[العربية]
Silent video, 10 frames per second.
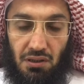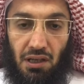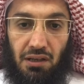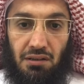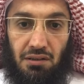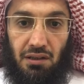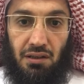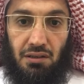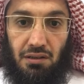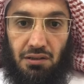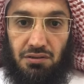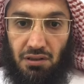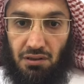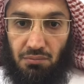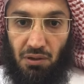لكن
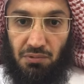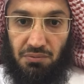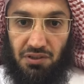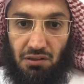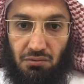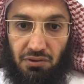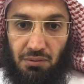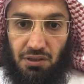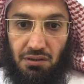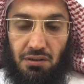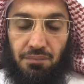الشيخ محمد بن صالح العثيمين